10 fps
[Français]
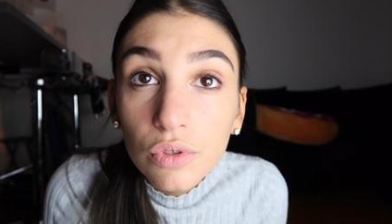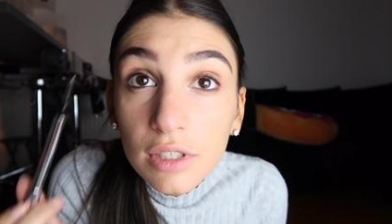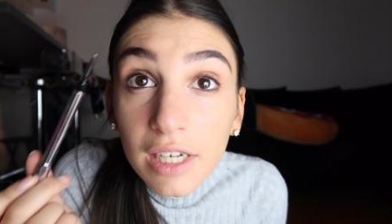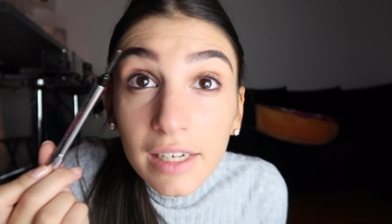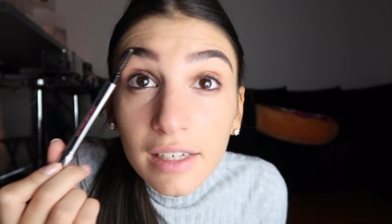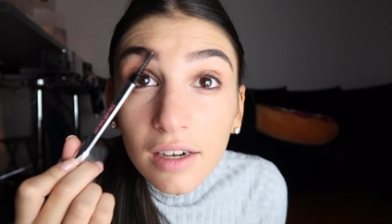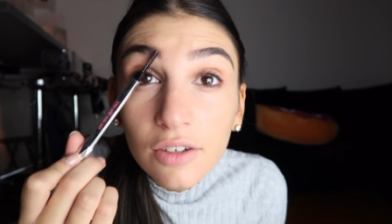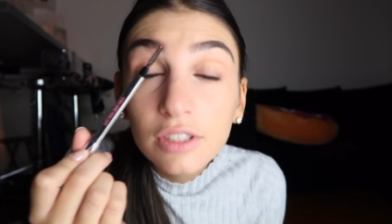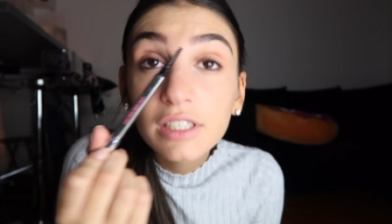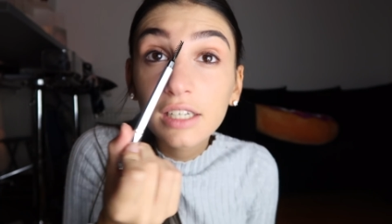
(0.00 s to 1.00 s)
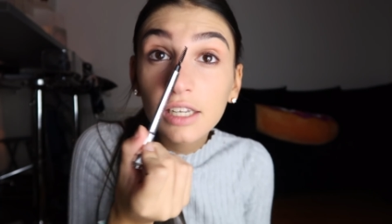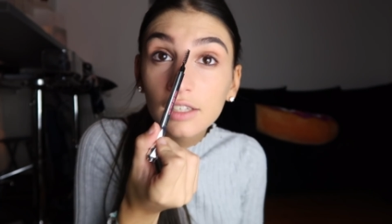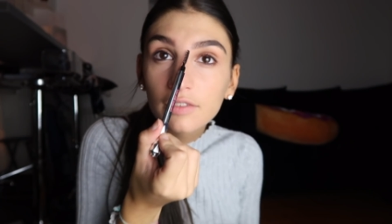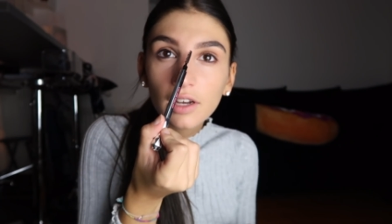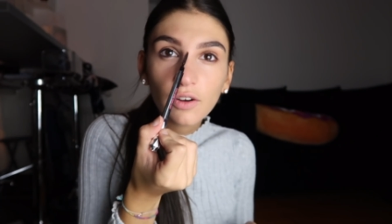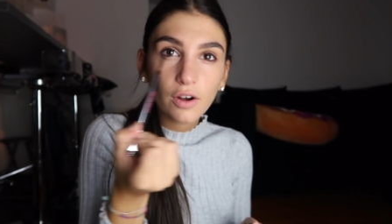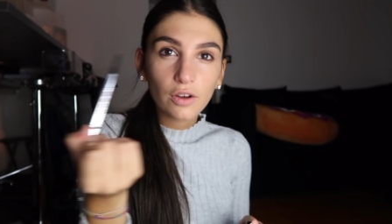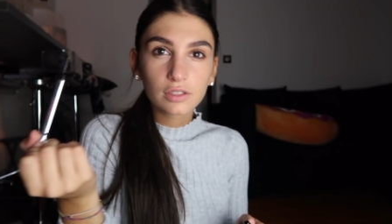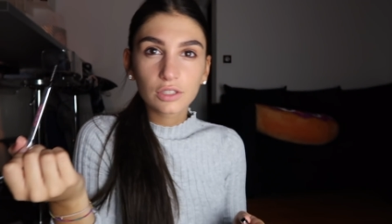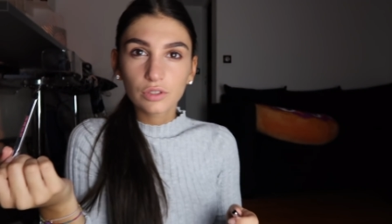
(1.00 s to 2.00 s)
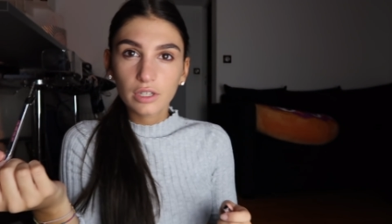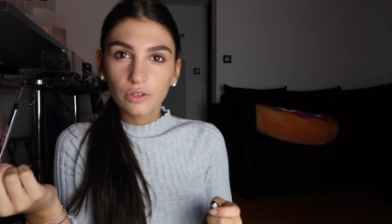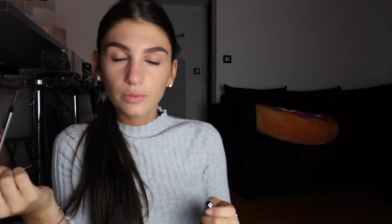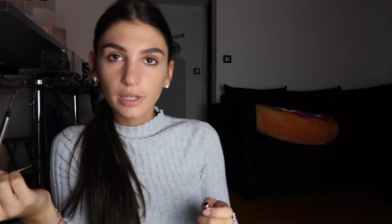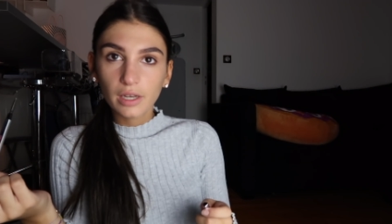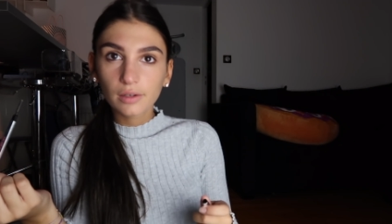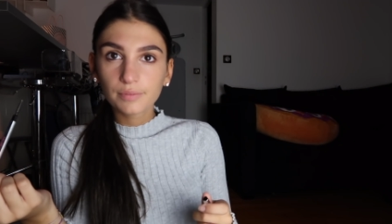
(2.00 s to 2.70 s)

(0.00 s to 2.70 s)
plus, on dirait qu'il y a un côté qui est différent alors que c'est juste la lumière.